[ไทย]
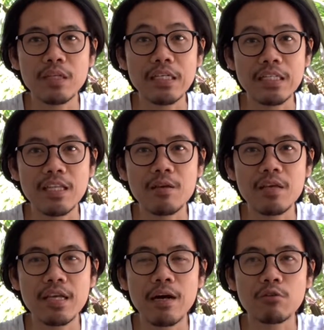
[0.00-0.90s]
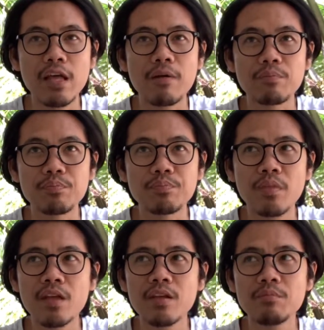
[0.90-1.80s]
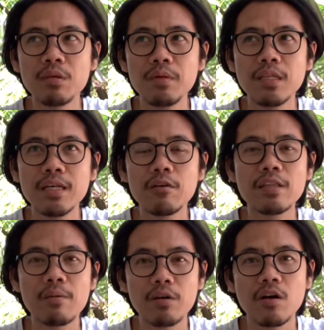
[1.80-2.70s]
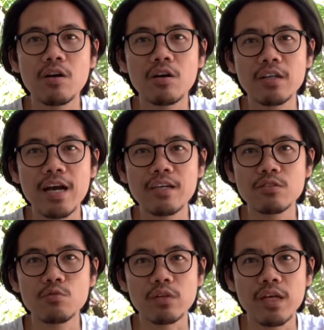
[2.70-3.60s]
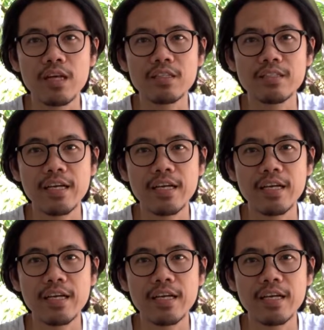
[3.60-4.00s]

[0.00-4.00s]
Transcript: อื่นที่เขาทำพี่ๆที่เขาทำก็ค่อนข้างสูงนะครับ